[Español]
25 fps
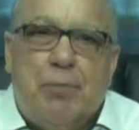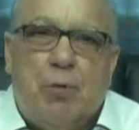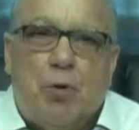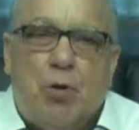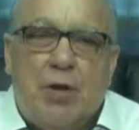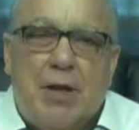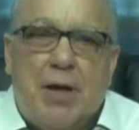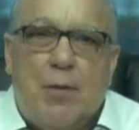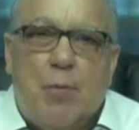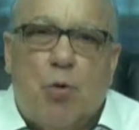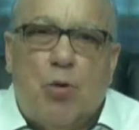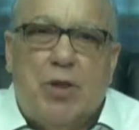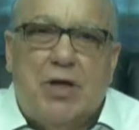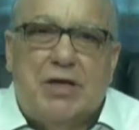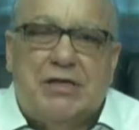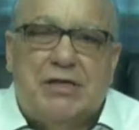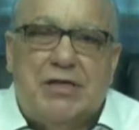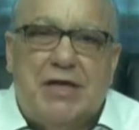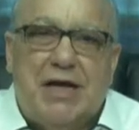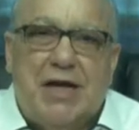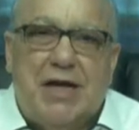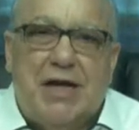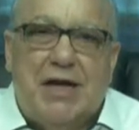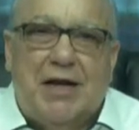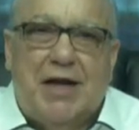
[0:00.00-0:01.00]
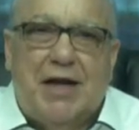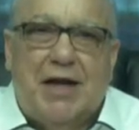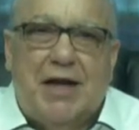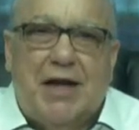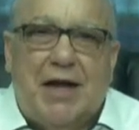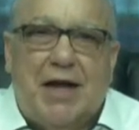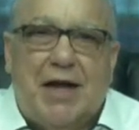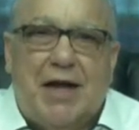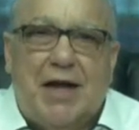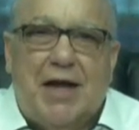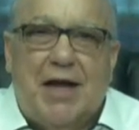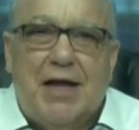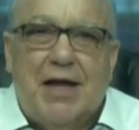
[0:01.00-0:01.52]
podríamos decir
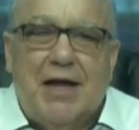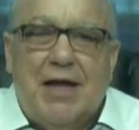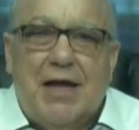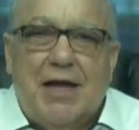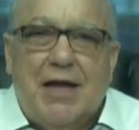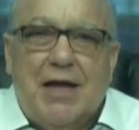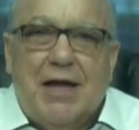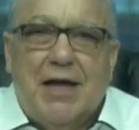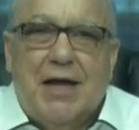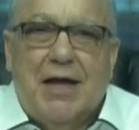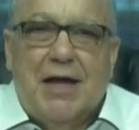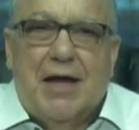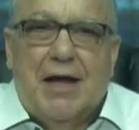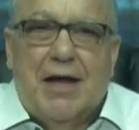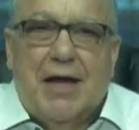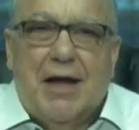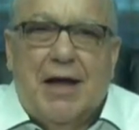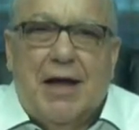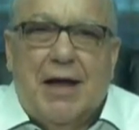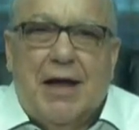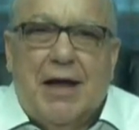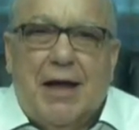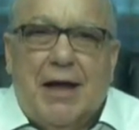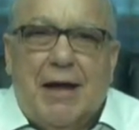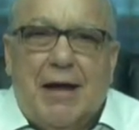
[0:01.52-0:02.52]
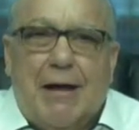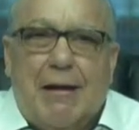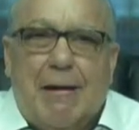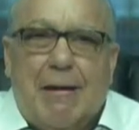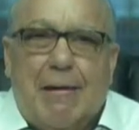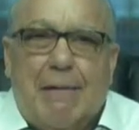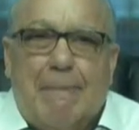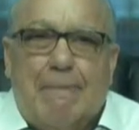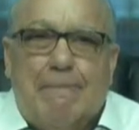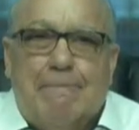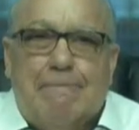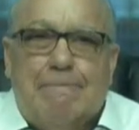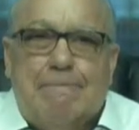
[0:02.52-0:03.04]
que
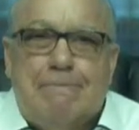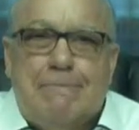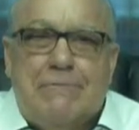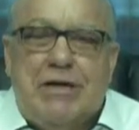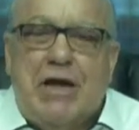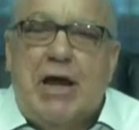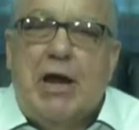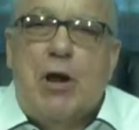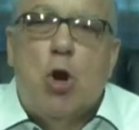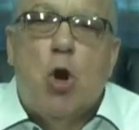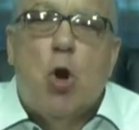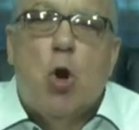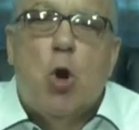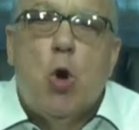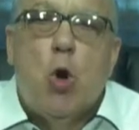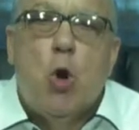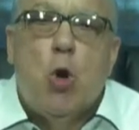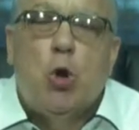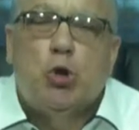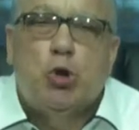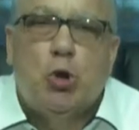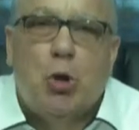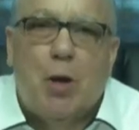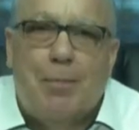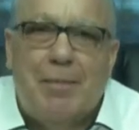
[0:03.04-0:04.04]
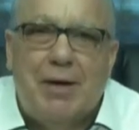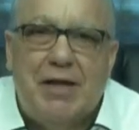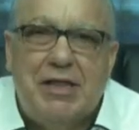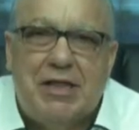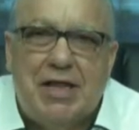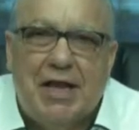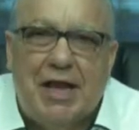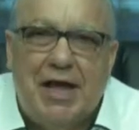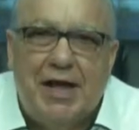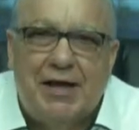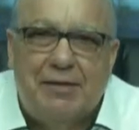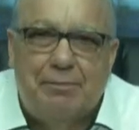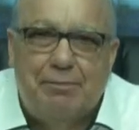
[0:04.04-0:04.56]
eh, llenó no
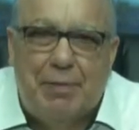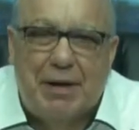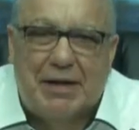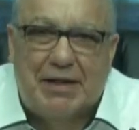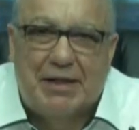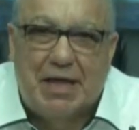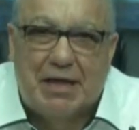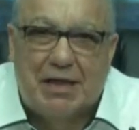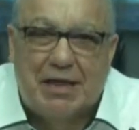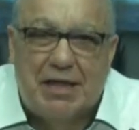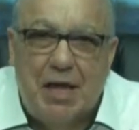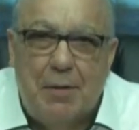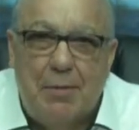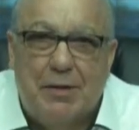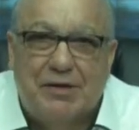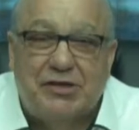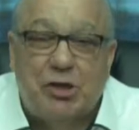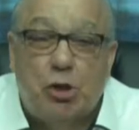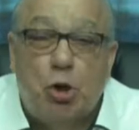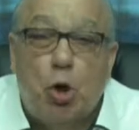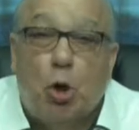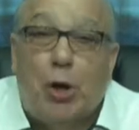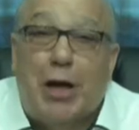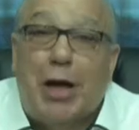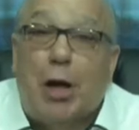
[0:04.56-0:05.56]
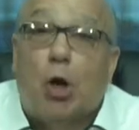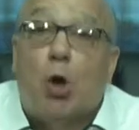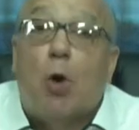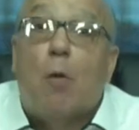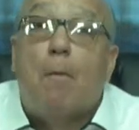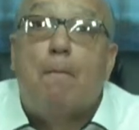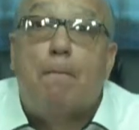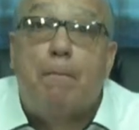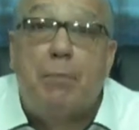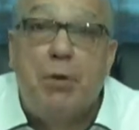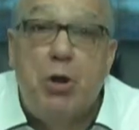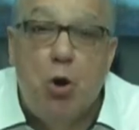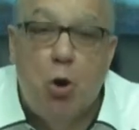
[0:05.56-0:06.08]
solamente las expectativas, sino que
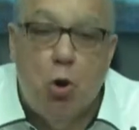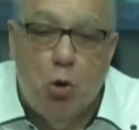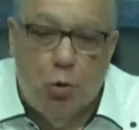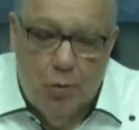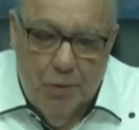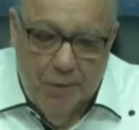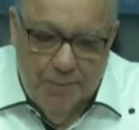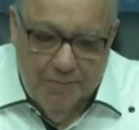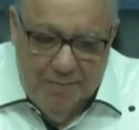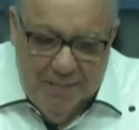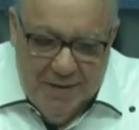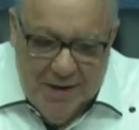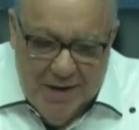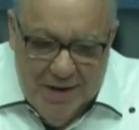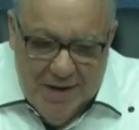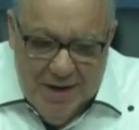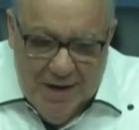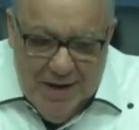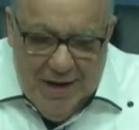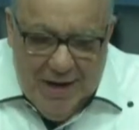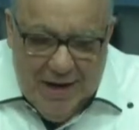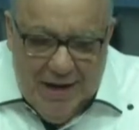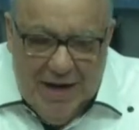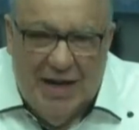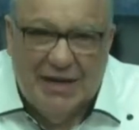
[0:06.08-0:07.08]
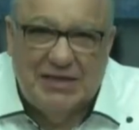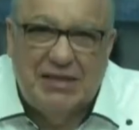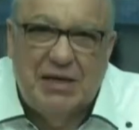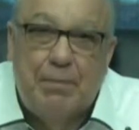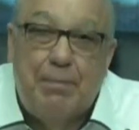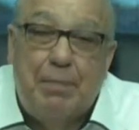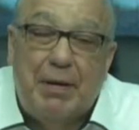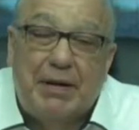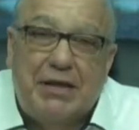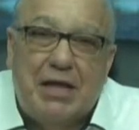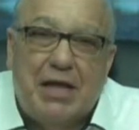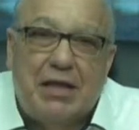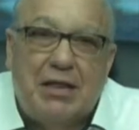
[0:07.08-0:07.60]
rompió las
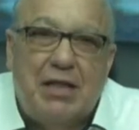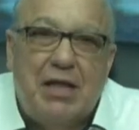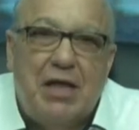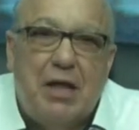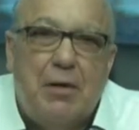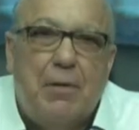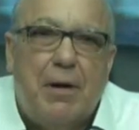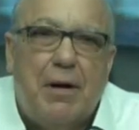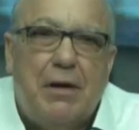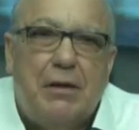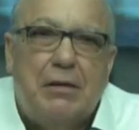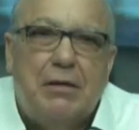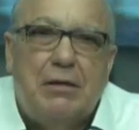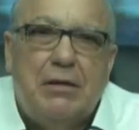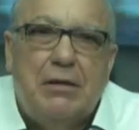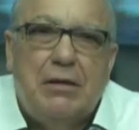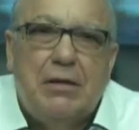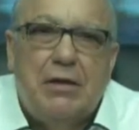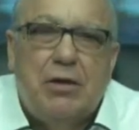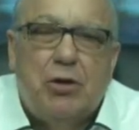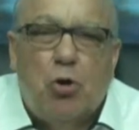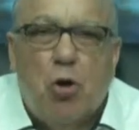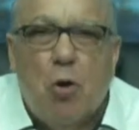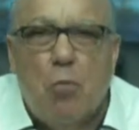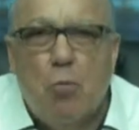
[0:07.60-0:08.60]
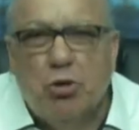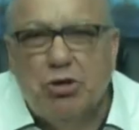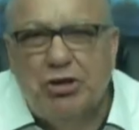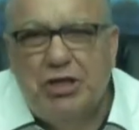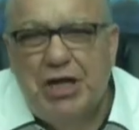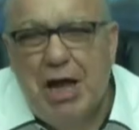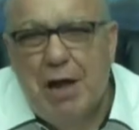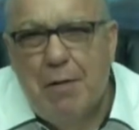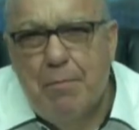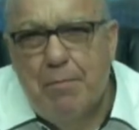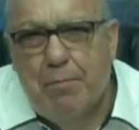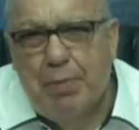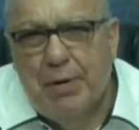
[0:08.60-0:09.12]
expectativas. Como
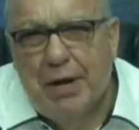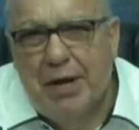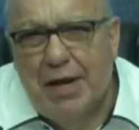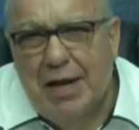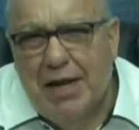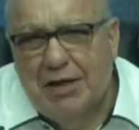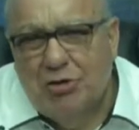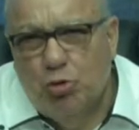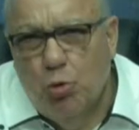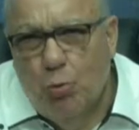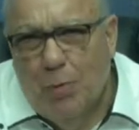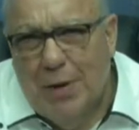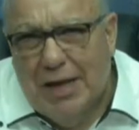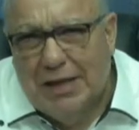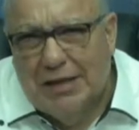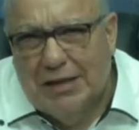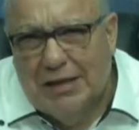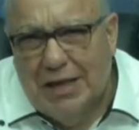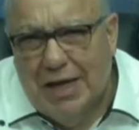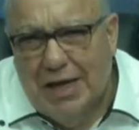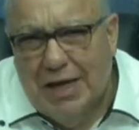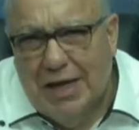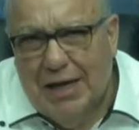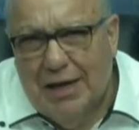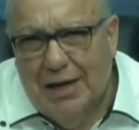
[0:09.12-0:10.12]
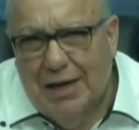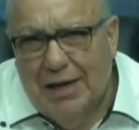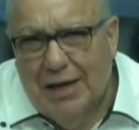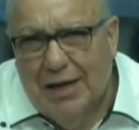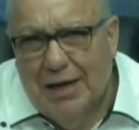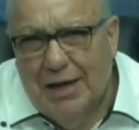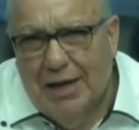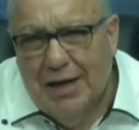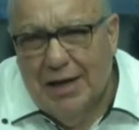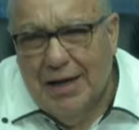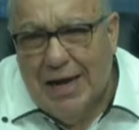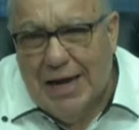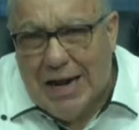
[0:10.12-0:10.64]
siempre, la subasta
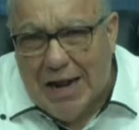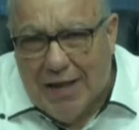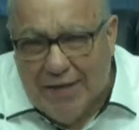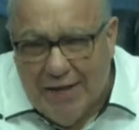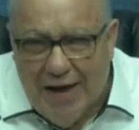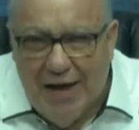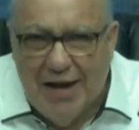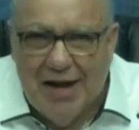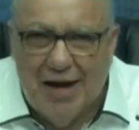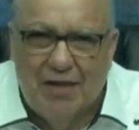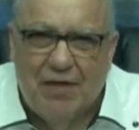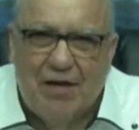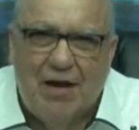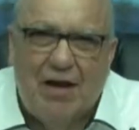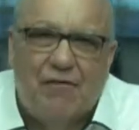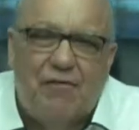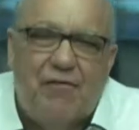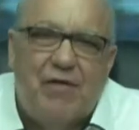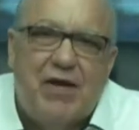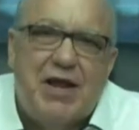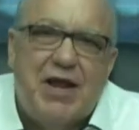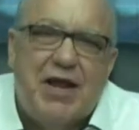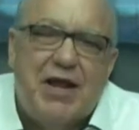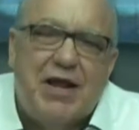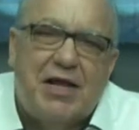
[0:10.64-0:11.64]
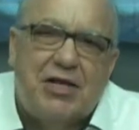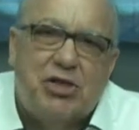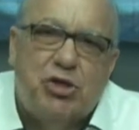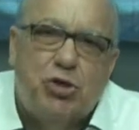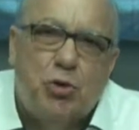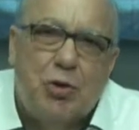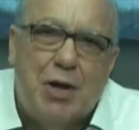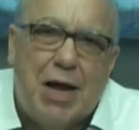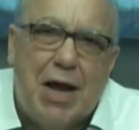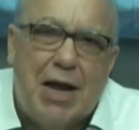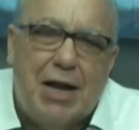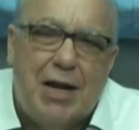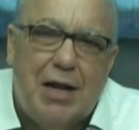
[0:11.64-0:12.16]
eh, ganadera de la Feria
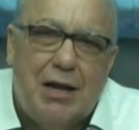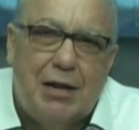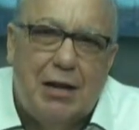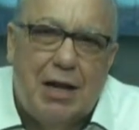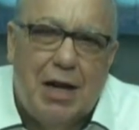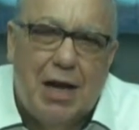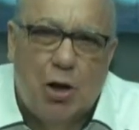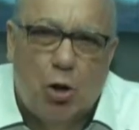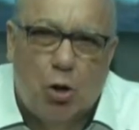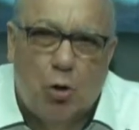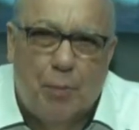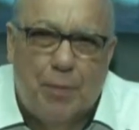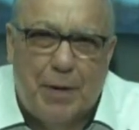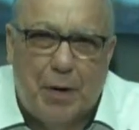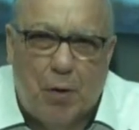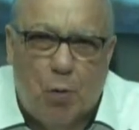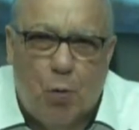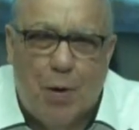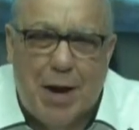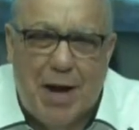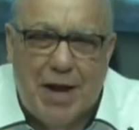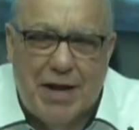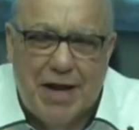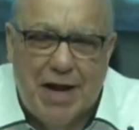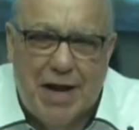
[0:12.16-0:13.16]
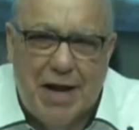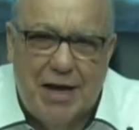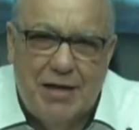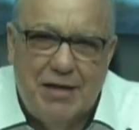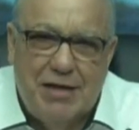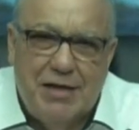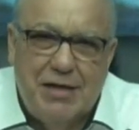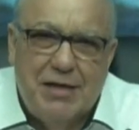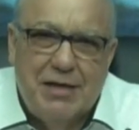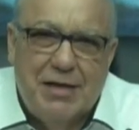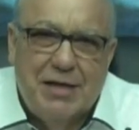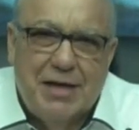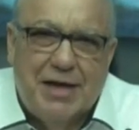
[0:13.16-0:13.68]
Nacional Agropecuaria,
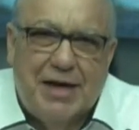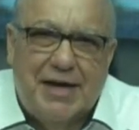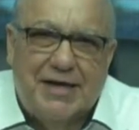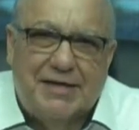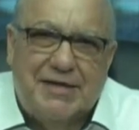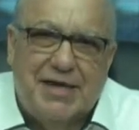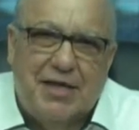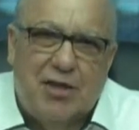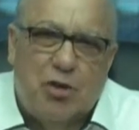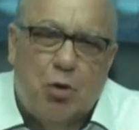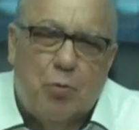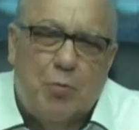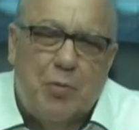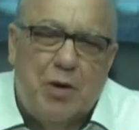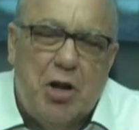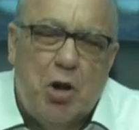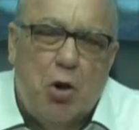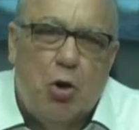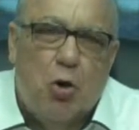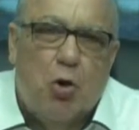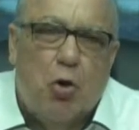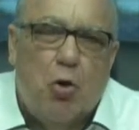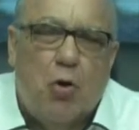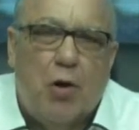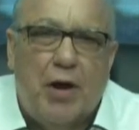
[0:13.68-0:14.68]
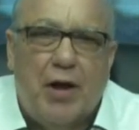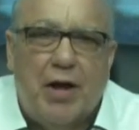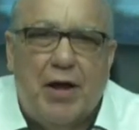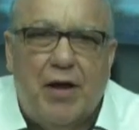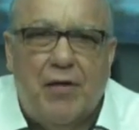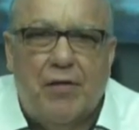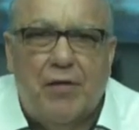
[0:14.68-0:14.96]
que se denominó